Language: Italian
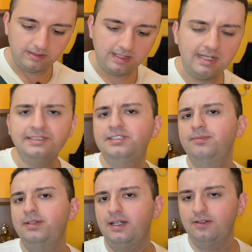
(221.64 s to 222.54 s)
e
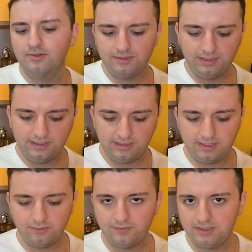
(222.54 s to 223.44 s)
insieme all'ordine
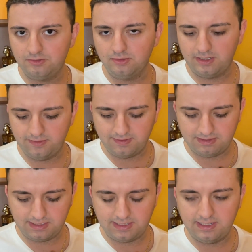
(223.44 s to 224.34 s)
che ho fatto arriva
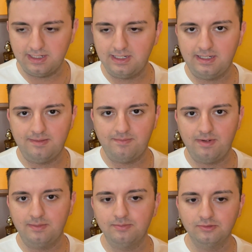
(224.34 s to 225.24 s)
anche la,
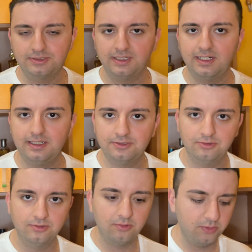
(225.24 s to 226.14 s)
la, busta che adesso
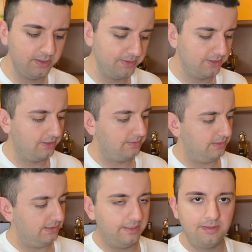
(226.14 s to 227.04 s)
non ho qui però
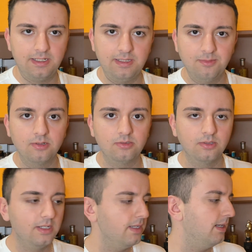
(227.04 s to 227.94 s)
la, eh, riprende
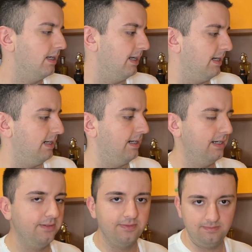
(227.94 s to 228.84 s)
molto la,
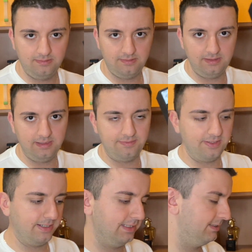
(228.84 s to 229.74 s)
la,
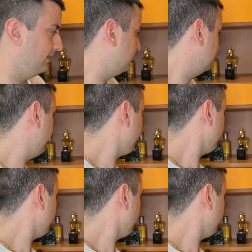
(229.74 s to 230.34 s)
fragranza in sé